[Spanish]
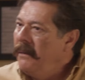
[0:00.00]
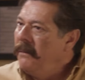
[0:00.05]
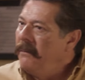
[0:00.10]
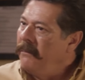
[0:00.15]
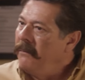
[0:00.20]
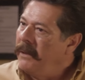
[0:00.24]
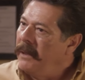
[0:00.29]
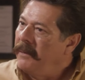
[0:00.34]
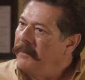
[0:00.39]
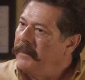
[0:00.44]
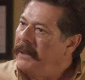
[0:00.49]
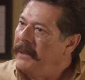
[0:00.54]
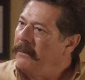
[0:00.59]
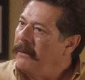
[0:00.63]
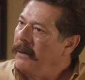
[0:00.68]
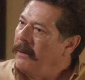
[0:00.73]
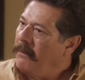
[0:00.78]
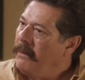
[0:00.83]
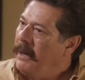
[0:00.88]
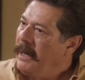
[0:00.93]
un amigo
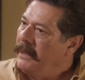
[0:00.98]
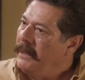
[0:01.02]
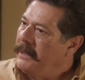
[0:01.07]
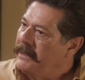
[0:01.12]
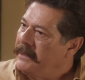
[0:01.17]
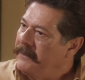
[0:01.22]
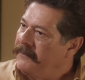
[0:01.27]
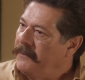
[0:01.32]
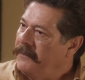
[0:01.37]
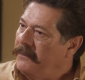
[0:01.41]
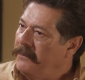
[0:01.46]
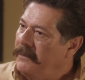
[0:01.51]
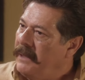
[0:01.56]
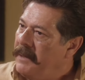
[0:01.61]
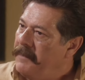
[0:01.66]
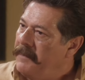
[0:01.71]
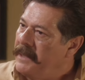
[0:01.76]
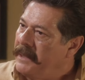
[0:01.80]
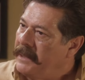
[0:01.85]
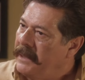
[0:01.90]
al cual
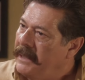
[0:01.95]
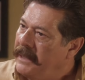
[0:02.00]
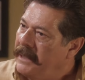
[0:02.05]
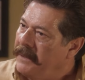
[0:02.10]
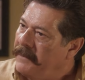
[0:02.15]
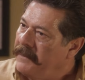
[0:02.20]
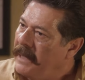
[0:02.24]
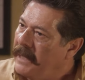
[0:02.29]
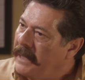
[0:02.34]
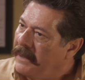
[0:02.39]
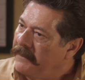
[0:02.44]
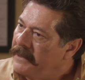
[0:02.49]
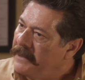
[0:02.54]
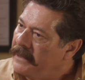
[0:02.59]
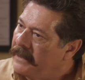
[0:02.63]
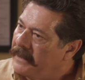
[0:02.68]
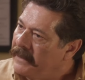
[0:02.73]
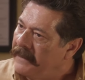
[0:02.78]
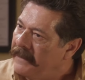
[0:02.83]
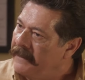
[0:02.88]
desafortunadamente le debía la vida.